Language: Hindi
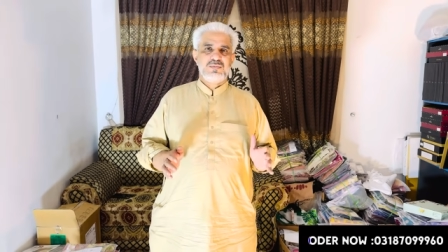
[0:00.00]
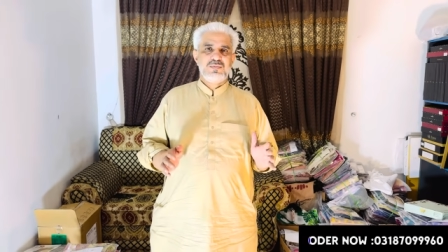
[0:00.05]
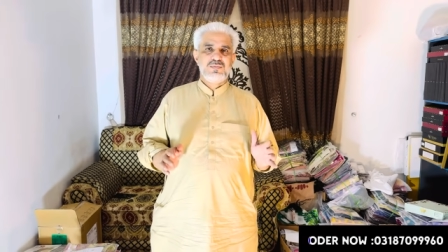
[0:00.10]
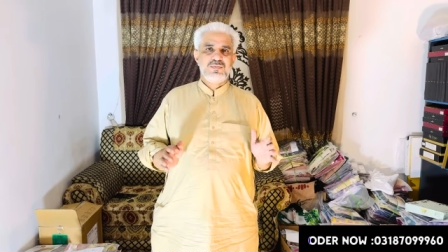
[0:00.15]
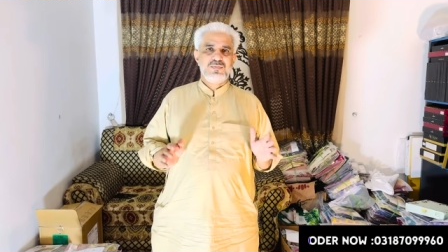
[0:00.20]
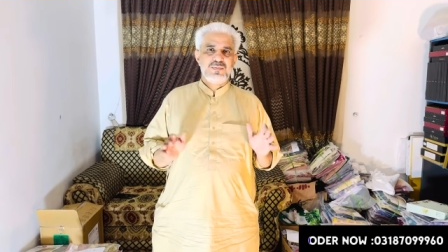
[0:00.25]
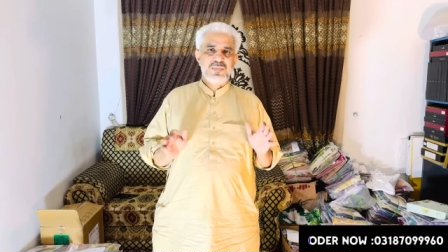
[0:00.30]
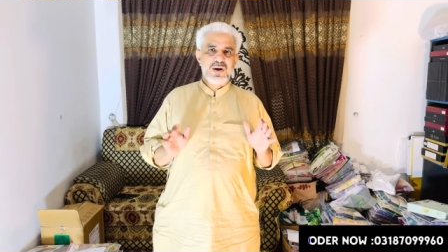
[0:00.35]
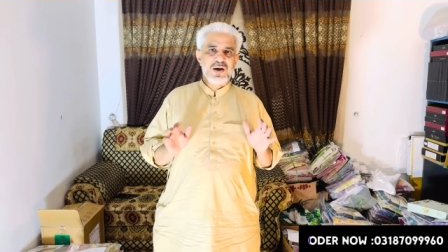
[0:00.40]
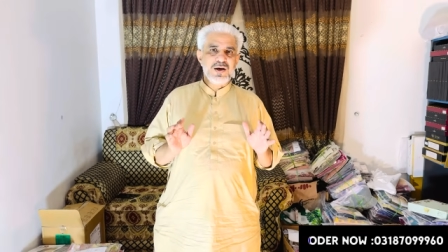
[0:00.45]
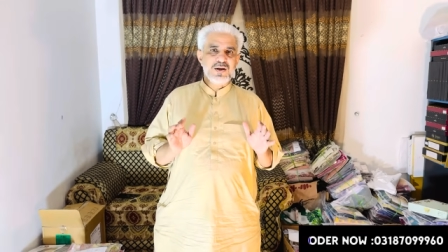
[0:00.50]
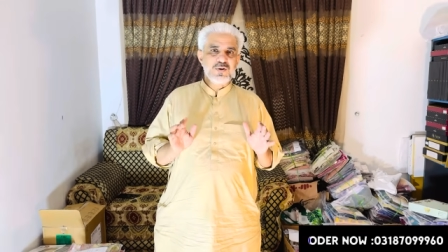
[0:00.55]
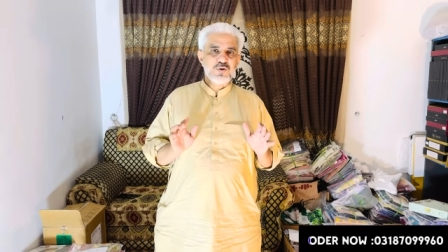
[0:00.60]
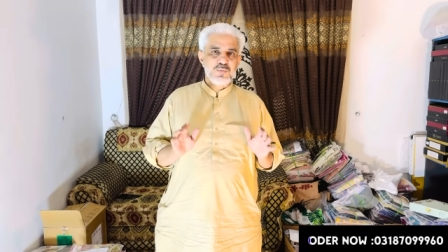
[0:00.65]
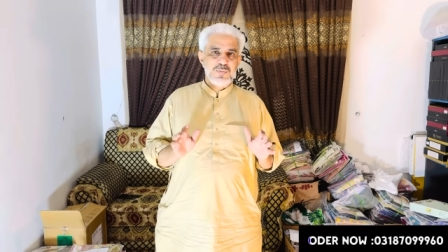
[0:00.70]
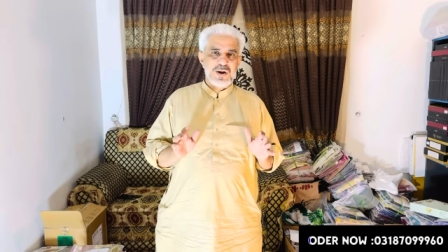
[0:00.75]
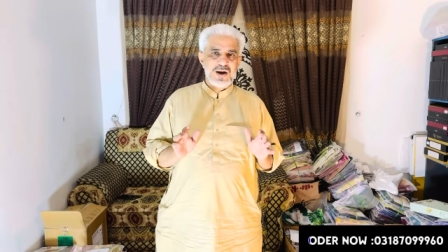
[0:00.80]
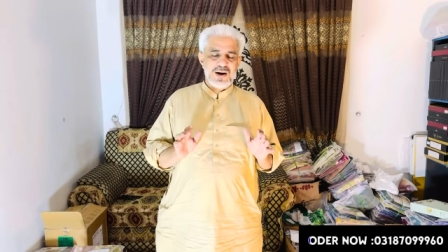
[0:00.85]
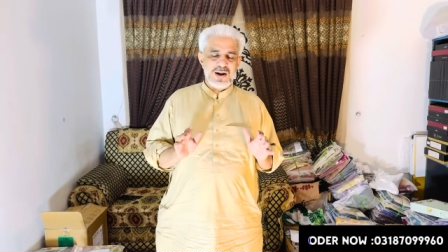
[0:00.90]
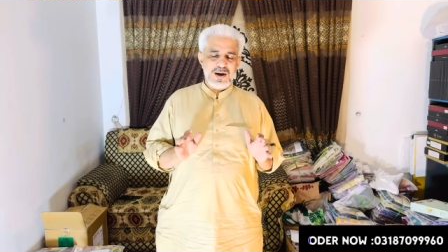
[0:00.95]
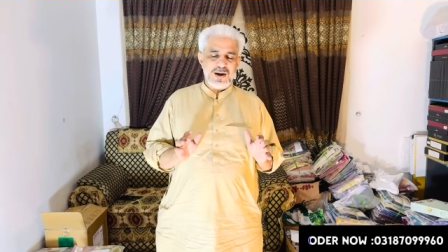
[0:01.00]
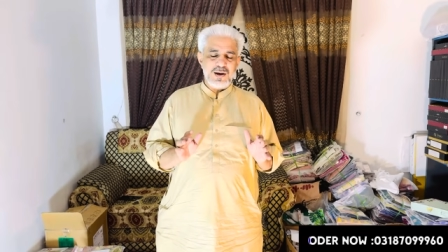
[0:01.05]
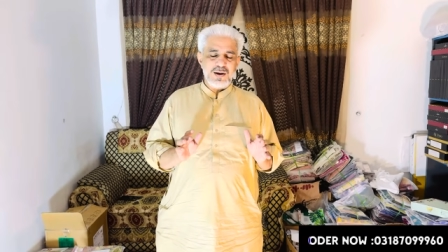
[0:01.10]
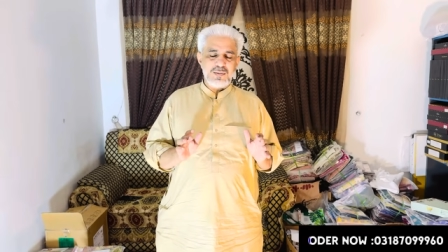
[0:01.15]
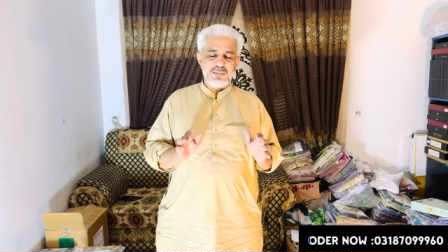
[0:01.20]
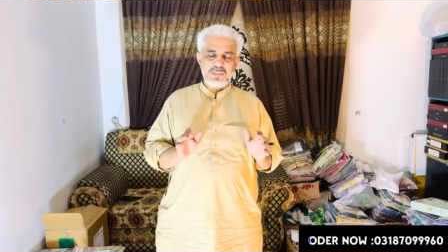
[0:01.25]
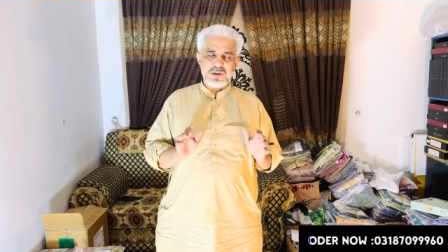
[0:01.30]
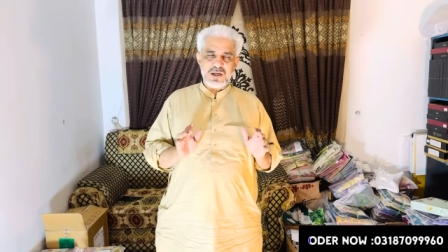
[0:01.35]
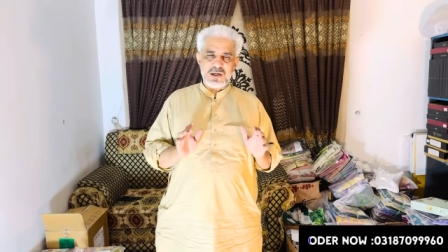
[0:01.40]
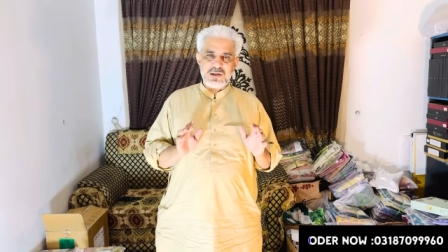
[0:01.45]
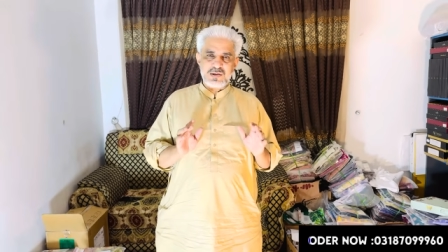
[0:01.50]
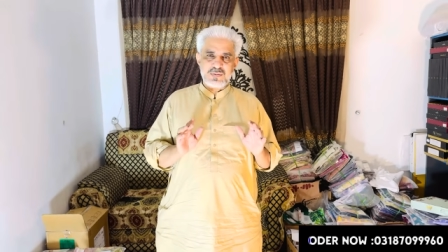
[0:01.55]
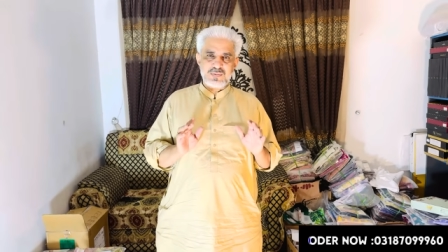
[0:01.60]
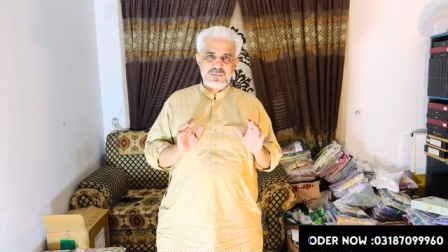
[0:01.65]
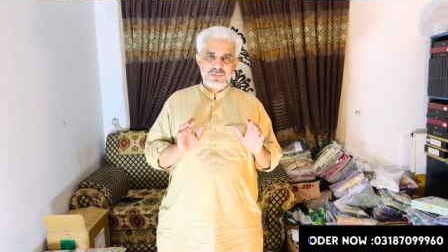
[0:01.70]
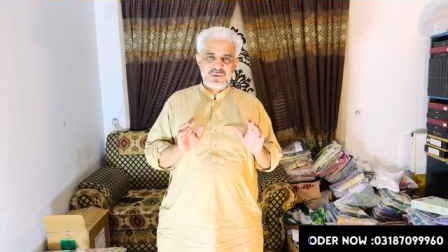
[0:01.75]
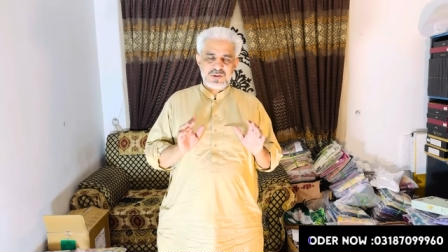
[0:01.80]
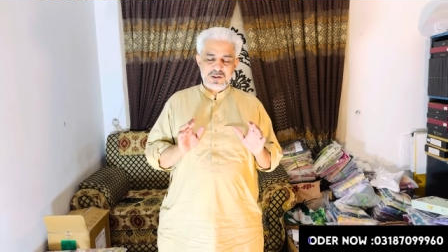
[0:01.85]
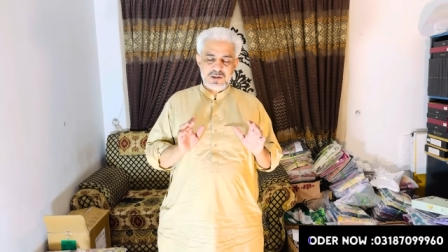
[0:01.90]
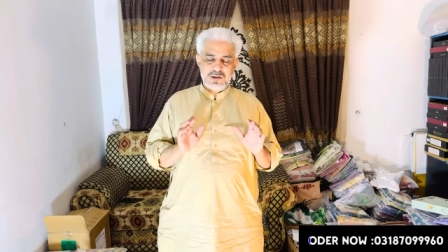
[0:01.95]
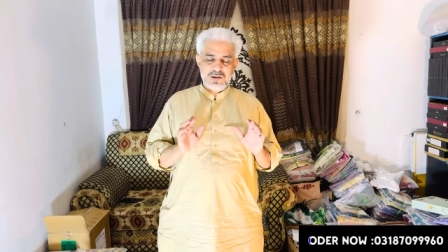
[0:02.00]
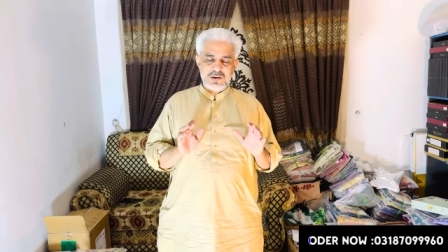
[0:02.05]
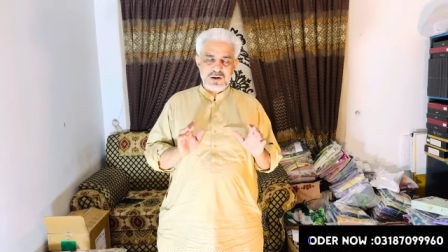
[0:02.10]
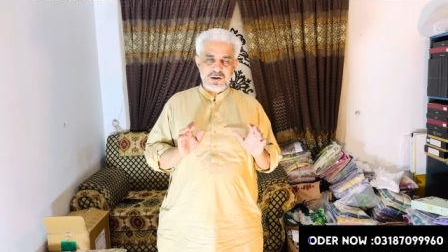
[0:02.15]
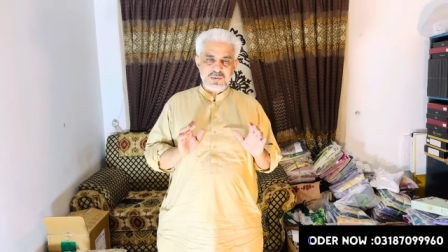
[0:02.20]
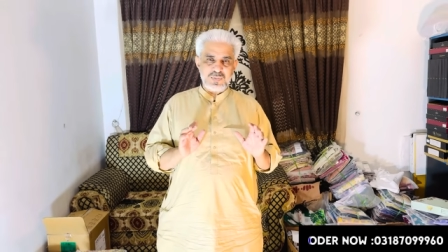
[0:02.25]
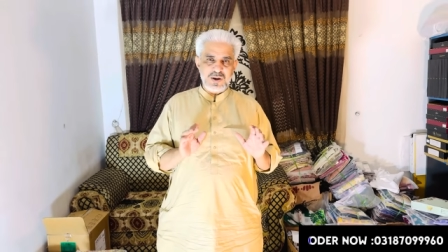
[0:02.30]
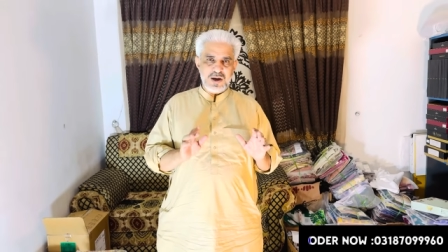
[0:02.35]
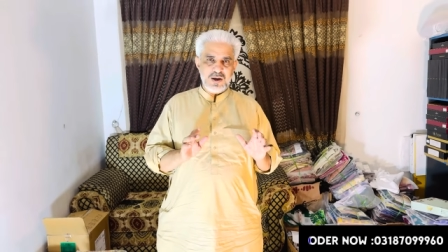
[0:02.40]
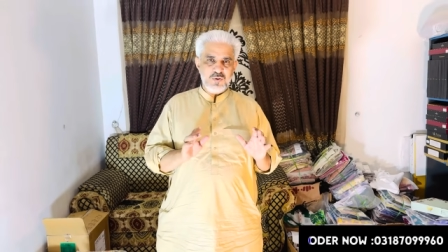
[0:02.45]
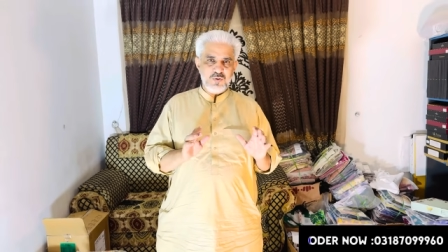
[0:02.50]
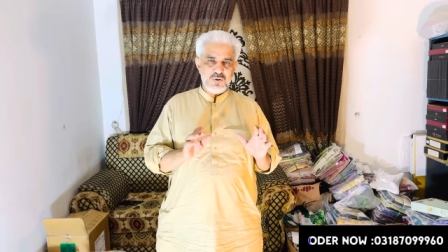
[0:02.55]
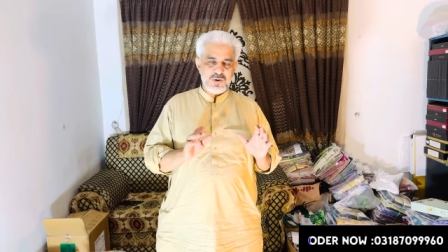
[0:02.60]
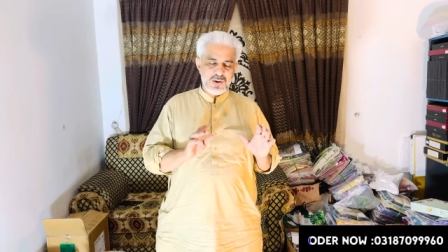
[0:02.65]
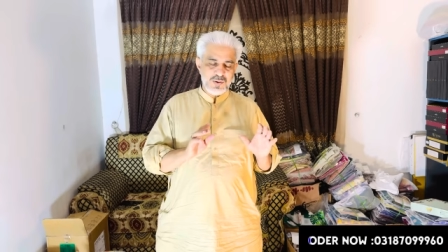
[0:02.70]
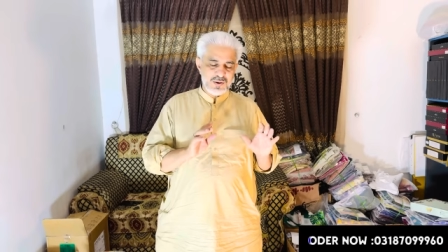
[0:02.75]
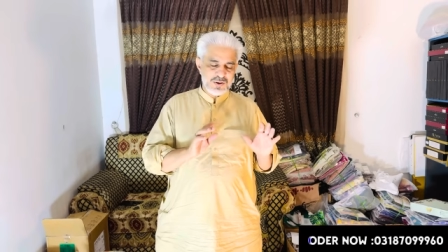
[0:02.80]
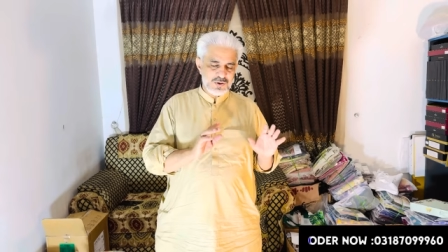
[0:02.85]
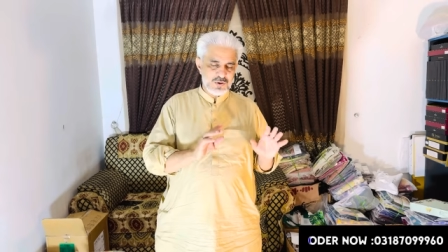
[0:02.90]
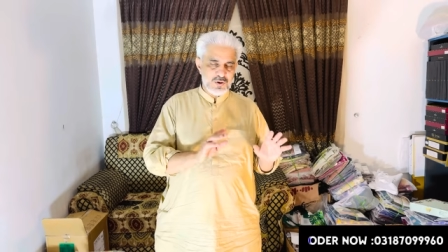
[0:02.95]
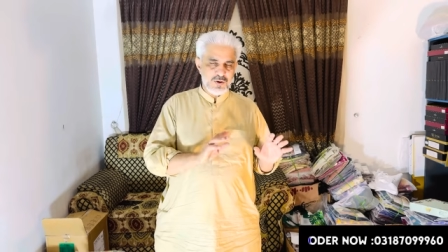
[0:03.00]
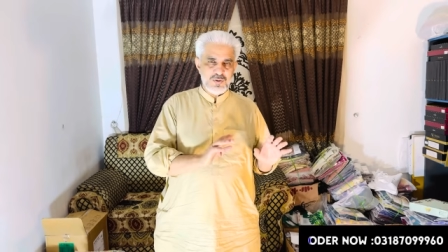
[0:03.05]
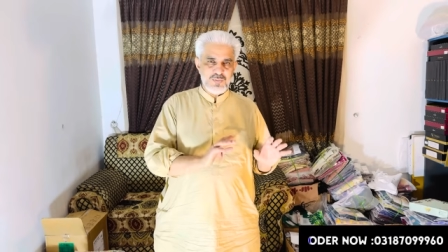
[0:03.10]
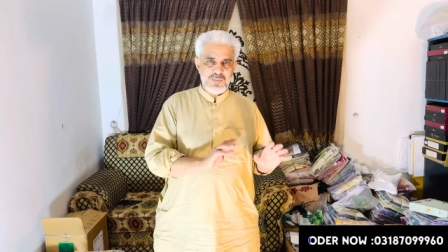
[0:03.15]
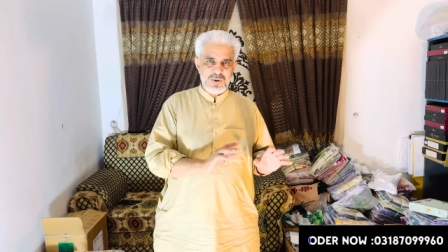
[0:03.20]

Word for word: मैं दोबारा जिन जिन बहनों के स्टॉक